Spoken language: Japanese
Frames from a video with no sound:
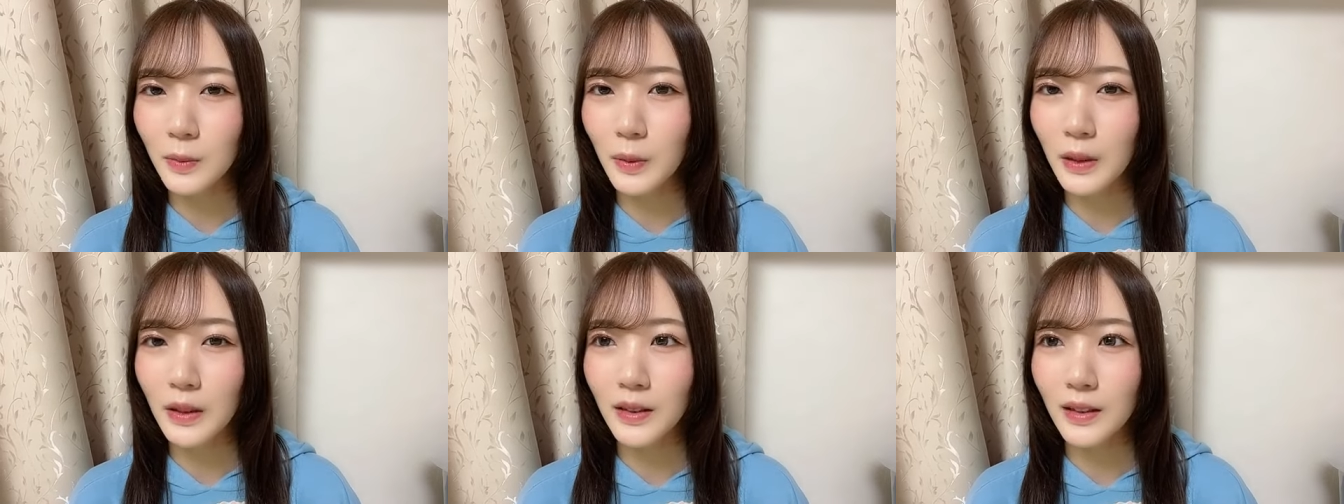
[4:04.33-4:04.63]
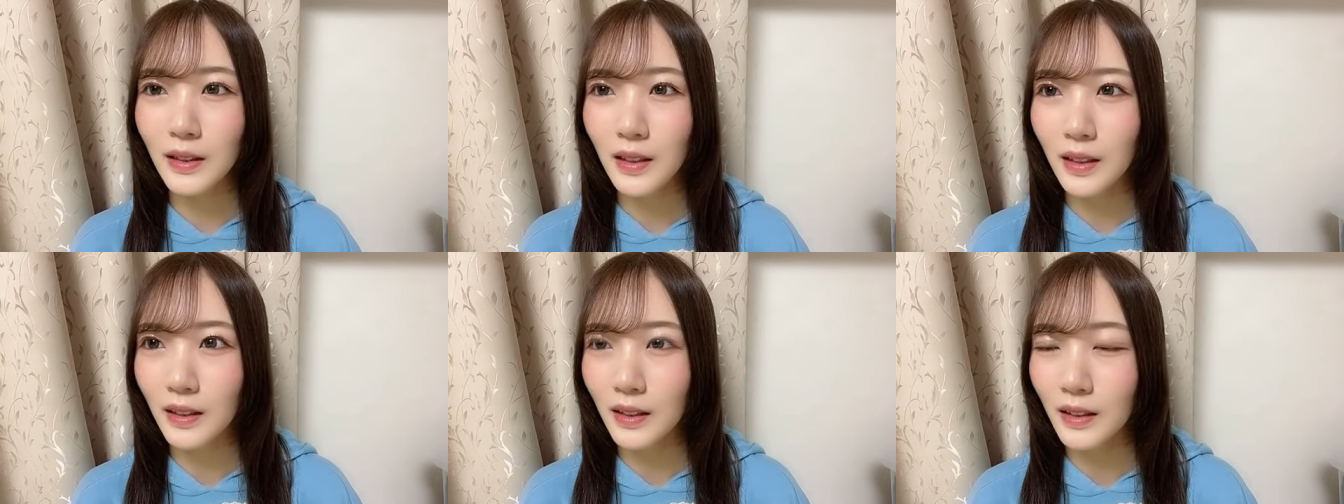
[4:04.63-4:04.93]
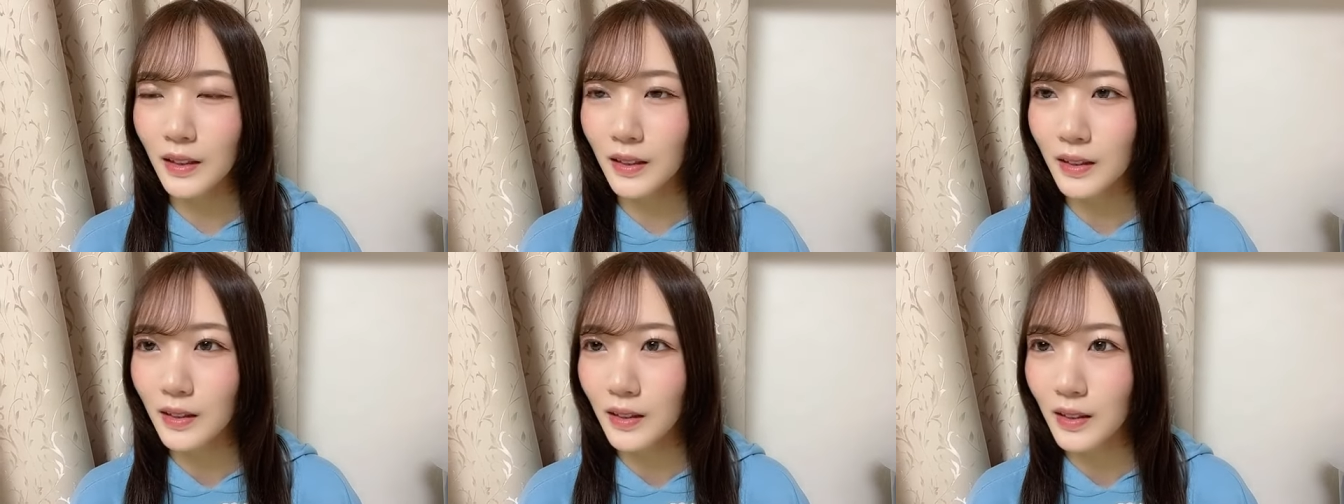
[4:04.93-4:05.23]
番で
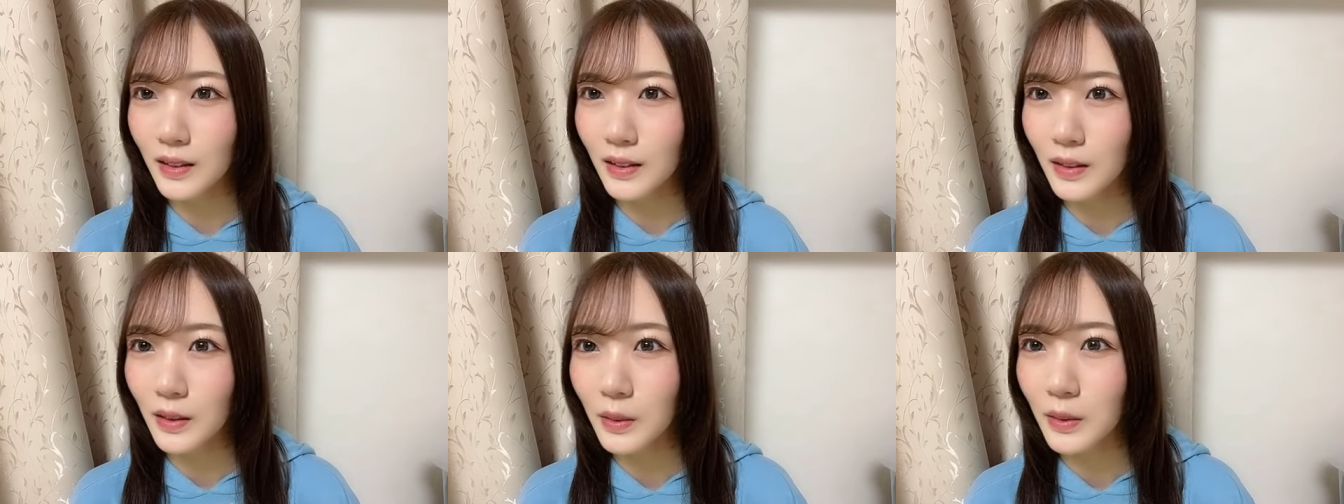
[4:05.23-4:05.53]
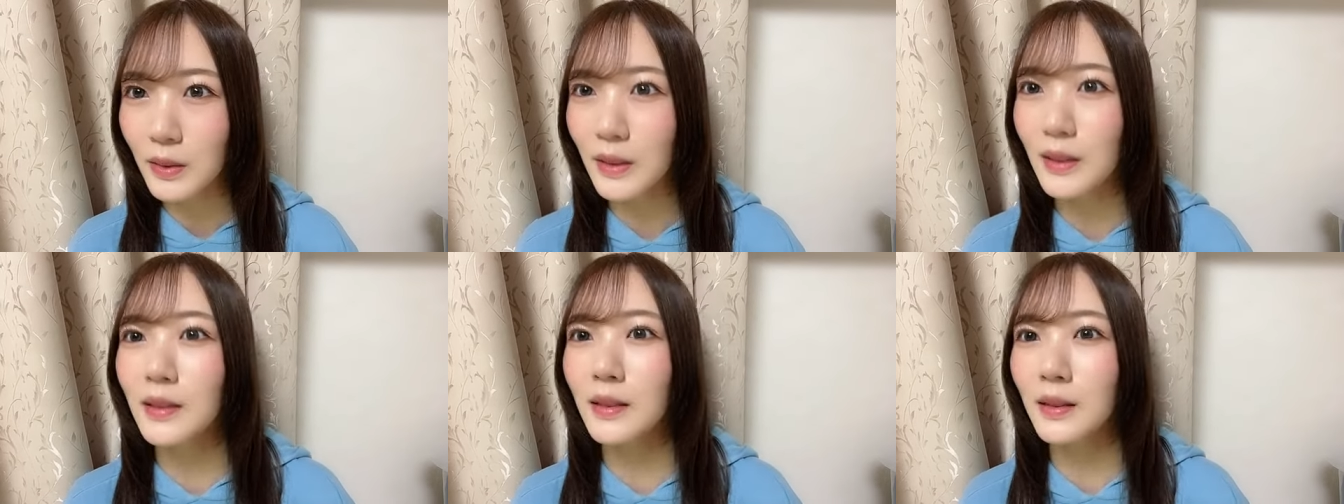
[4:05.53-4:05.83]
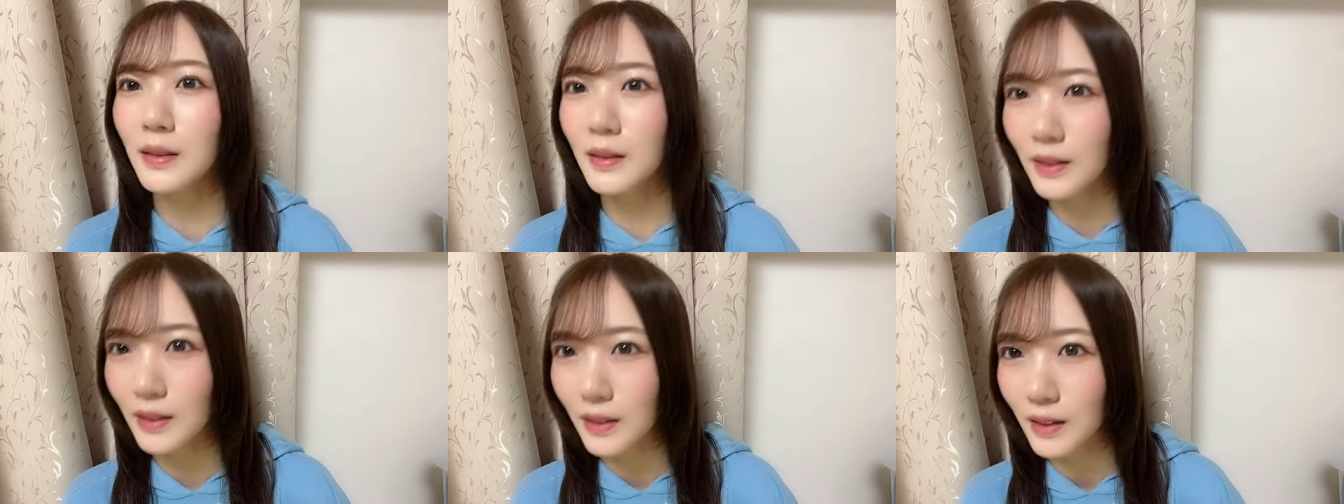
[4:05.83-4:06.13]
帰ってきてくだ
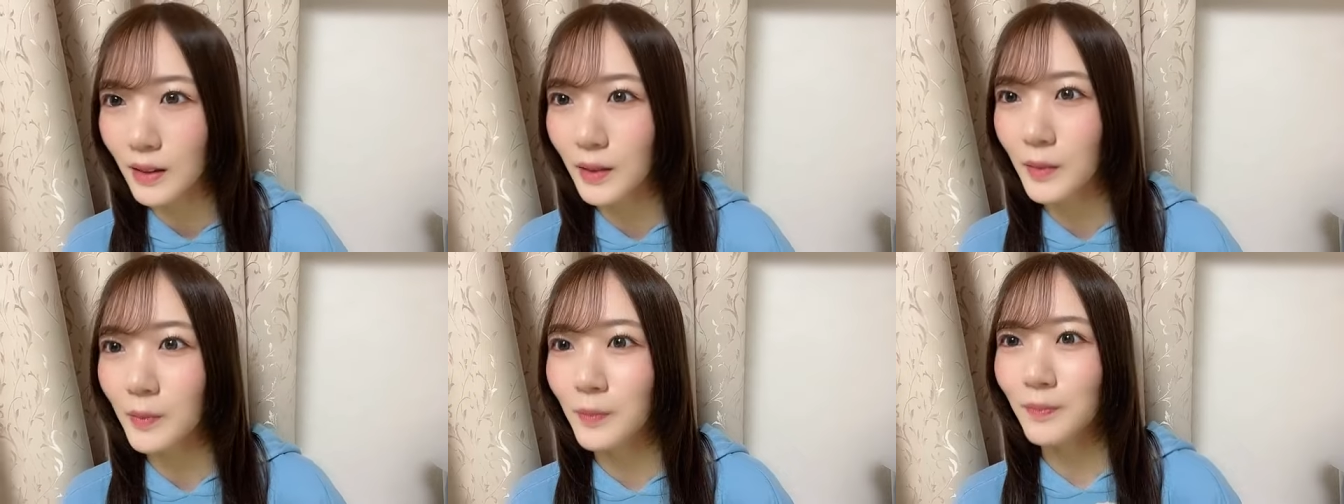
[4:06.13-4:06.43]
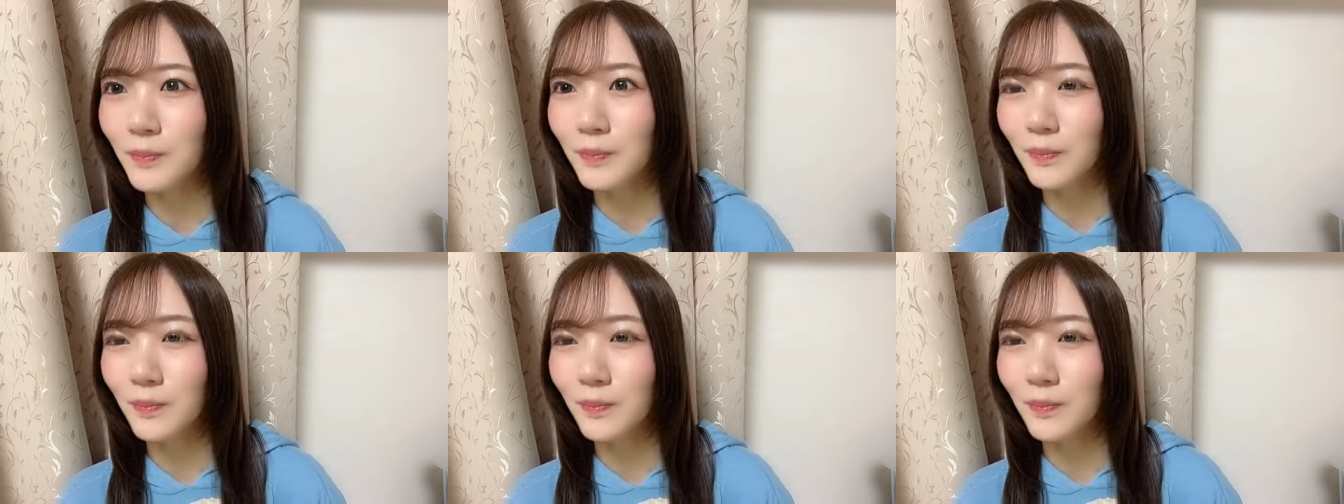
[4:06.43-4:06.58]
さって